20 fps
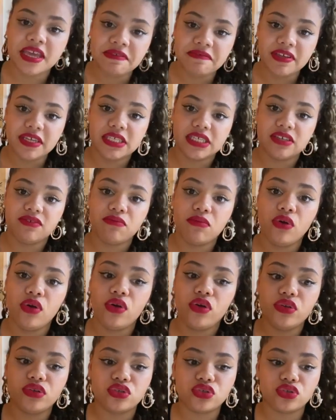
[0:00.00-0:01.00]

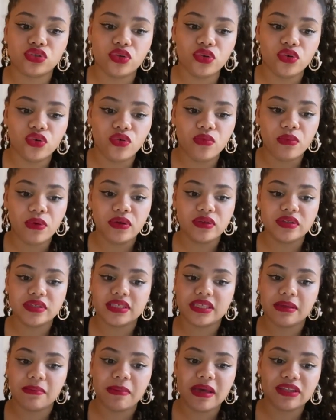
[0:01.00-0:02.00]
effectivement, ce roman,
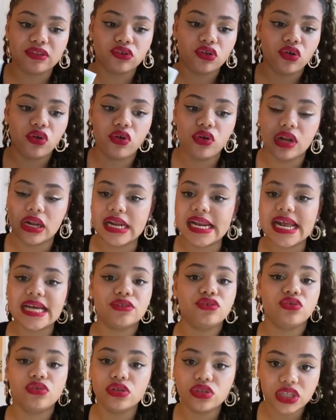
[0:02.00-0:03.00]
c'est pas tant
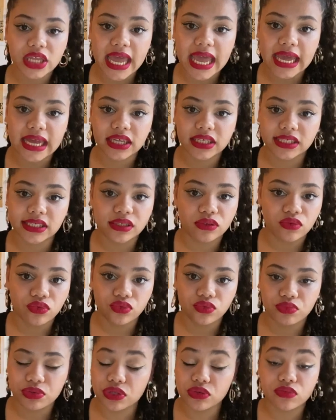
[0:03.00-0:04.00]
l'adultère qui
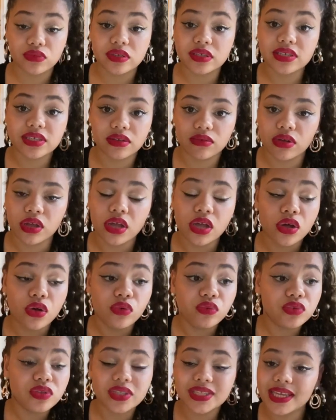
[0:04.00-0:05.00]
compte,
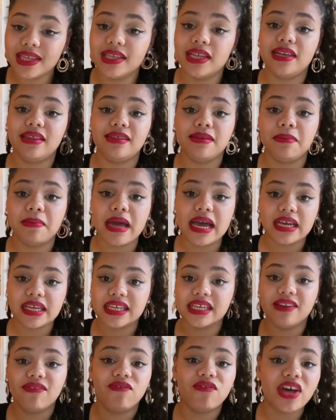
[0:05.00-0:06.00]
puisqu'on sait dès le départ
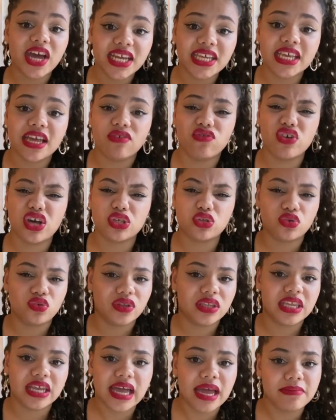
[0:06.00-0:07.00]
qu'il va y avoir ce
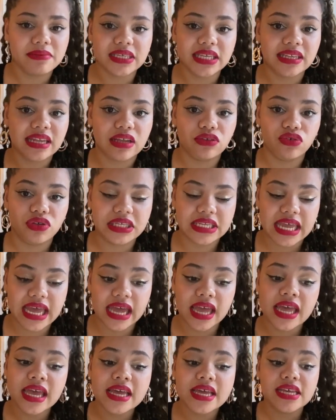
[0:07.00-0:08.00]
drame, cet adultère.
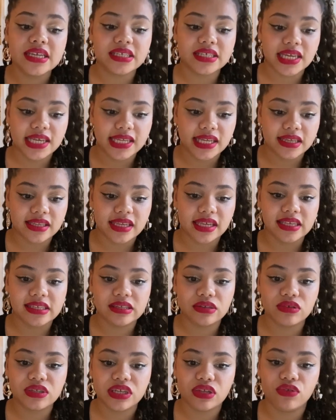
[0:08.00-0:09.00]
Ce qui est
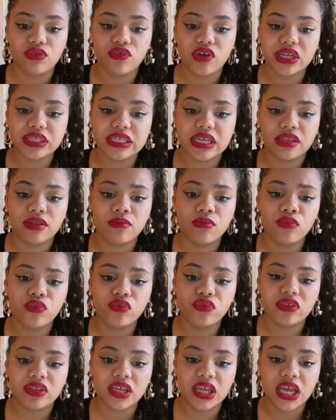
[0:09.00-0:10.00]
intéressant, c'est de voir cette
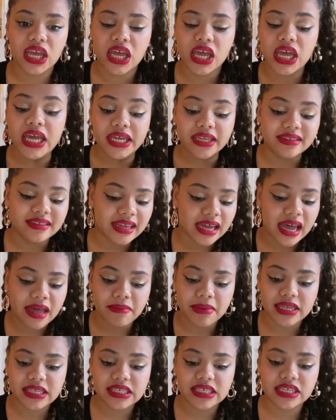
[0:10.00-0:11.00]
montée
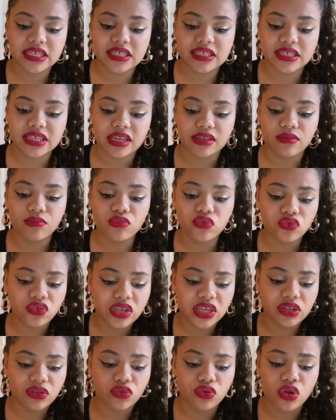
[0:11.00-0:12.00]
dramatique, cette
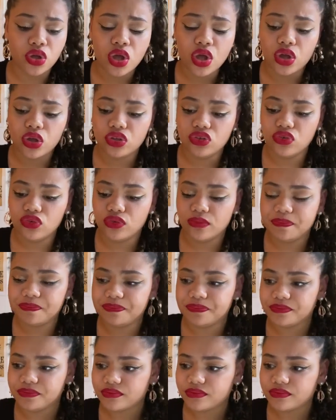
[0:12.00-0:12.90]
montée de,